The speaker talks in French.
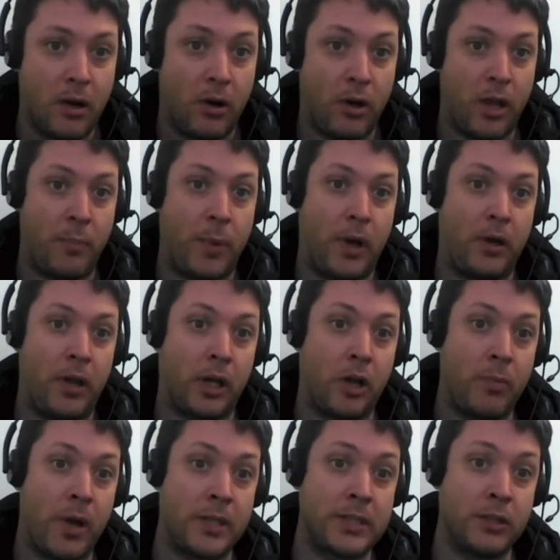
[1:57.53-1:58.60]
On a,
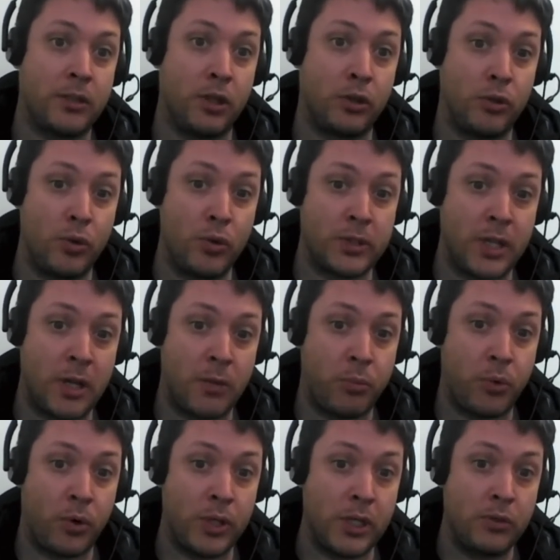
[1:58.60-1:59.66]
commencé de deux
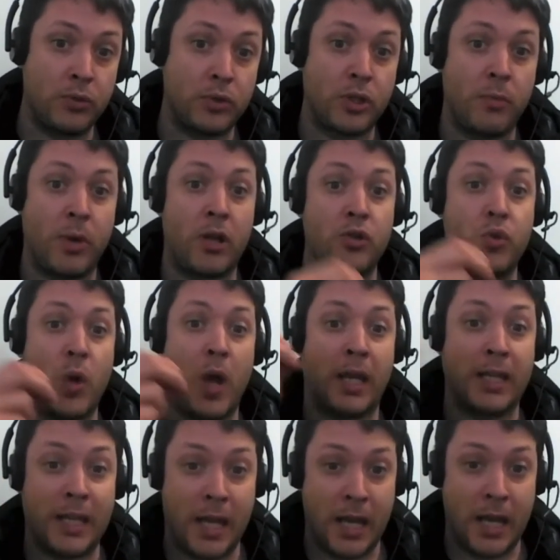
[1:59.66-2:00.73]
employés, nous sommes rendus à
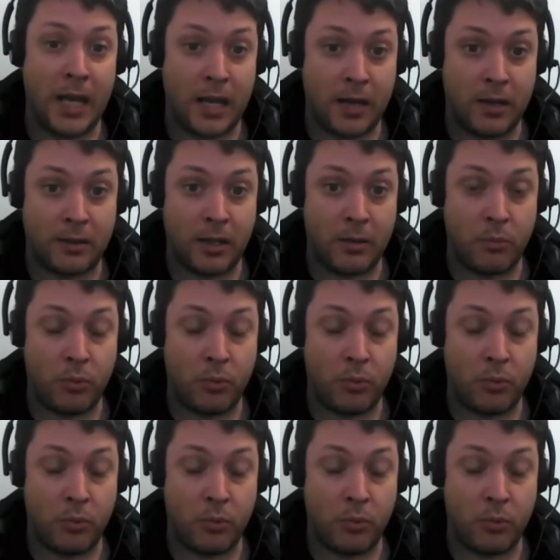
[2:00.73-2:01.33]
40